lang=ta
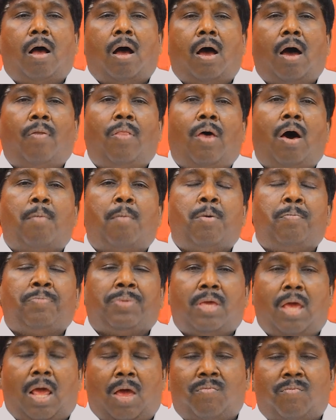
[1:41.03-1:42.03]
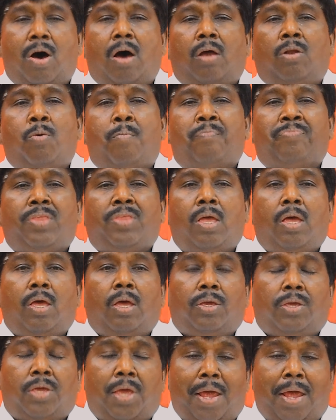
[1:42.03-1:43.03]
ஆதாமும் ஏபாலும்
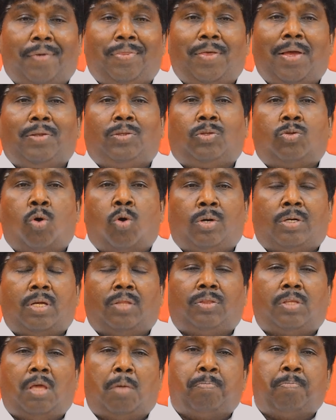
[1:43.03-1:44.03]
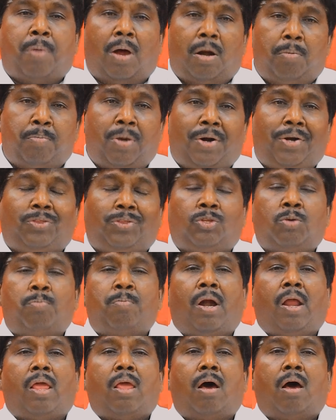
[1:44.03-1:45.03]
ஏதேன் தோட்டத்தை
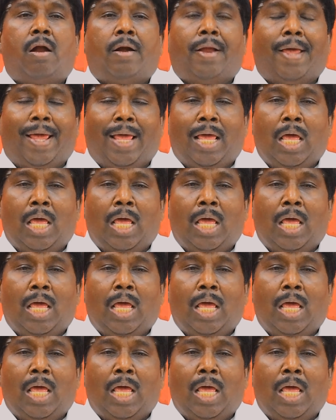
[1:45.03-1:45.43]
பண்படுத்தும்படியான